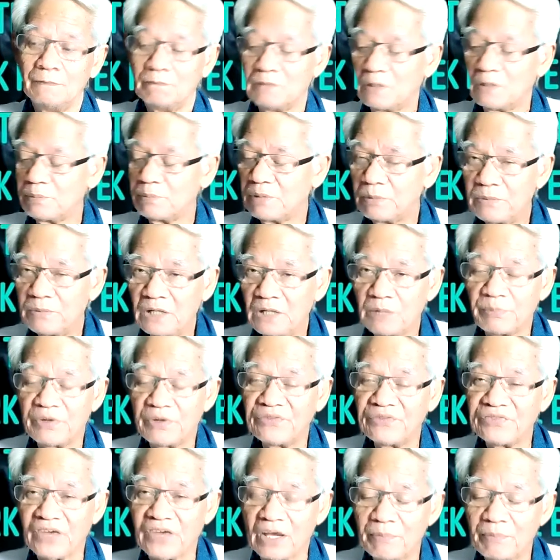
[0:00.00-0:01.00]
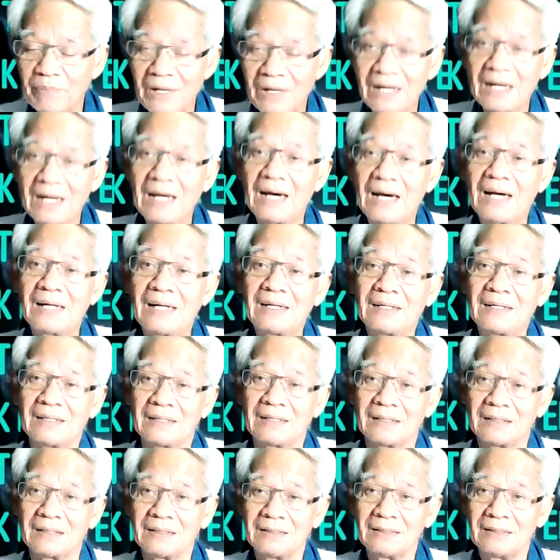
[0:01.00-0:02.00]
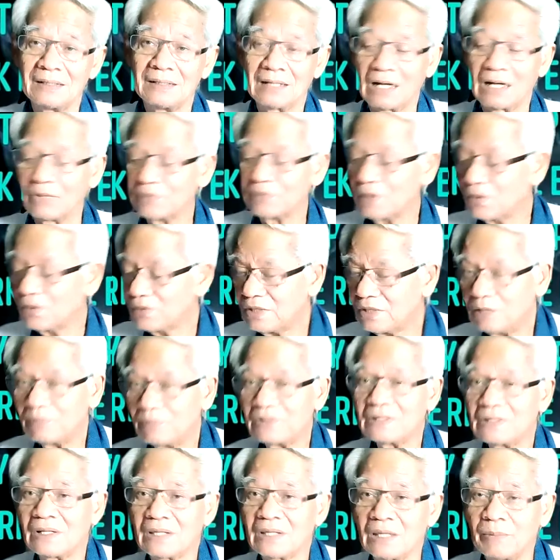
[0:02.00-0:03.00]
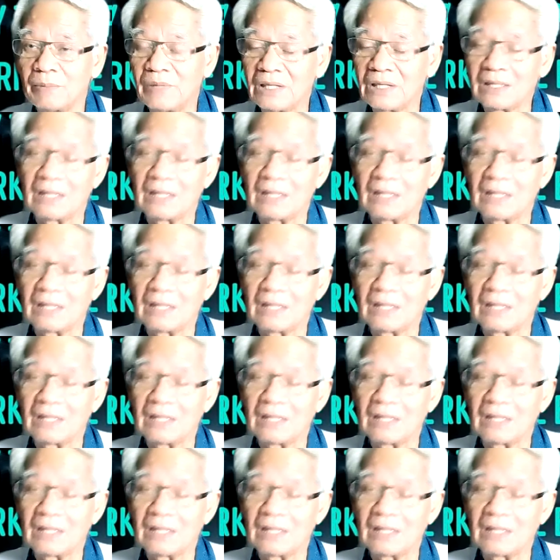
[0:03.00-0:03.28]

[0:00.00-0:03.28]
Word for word: มันเป็นหมื่น เป็นแสนเป็นล้านน่ะ กับเจ้าหน้าที่มันจะกี่มี